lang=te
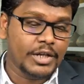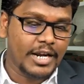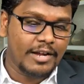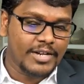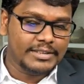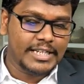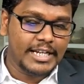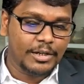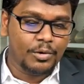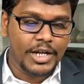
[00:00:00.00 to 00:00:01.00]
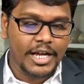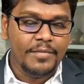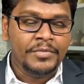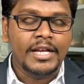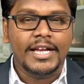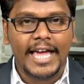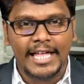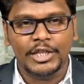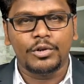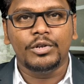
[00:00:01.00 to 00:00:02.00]
పునరావాసానికి కూడా
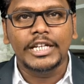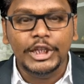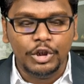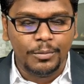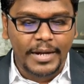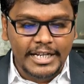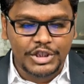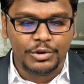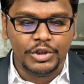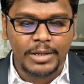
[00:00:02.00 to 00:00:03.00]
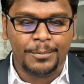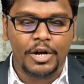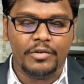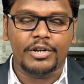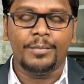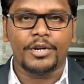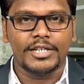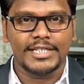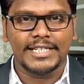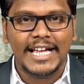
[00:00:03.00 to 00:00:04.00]
కేంద్రం నిధులు భరించనుంది పోలవరం
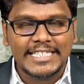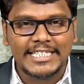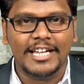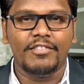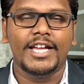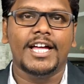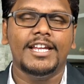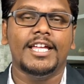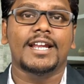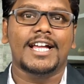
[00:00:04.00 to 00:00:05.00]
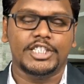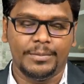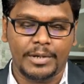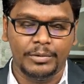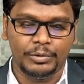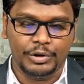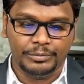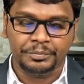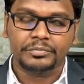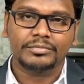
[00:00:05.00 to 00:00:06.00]
ప్రాజెక్టు అంచనా వ్యయాన్ని రాష్ట్ర ప్రభుత్వం
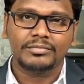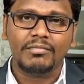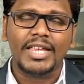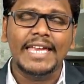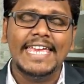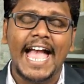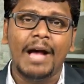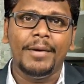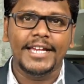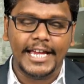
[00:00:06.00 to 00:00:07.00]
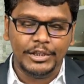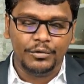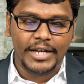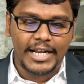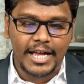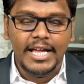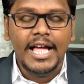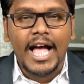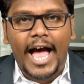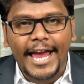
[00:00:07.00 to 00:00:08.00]
యాభై ఐదు వేల
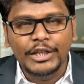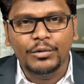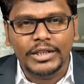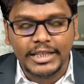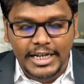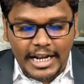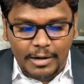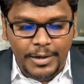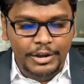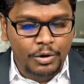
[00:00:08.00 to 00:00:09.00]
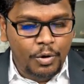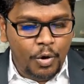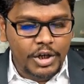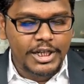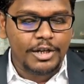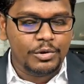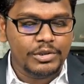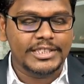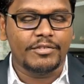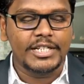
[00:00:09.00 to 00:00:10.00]
ఐదు వందల నలభై ఐదు కోట్లకు
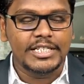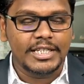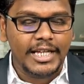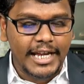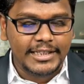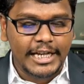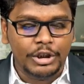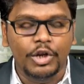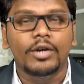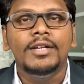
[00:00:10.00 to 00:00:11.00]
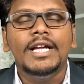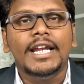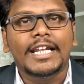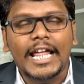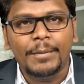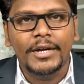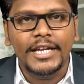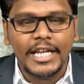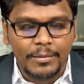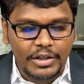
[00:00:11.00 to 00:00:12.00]
సవరించింది అయితే అందులో నలభై
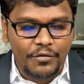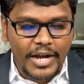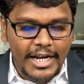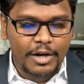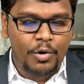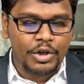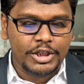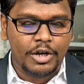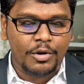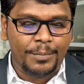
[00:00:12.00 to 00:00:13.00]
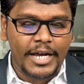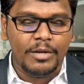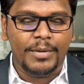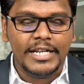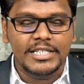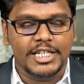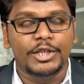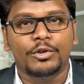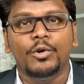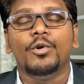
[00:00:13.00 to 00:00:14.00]
ఎనిమిది వేల కోట్ల రూపాయలు
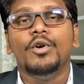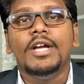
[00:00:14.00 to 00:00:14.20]
భరించేందుకు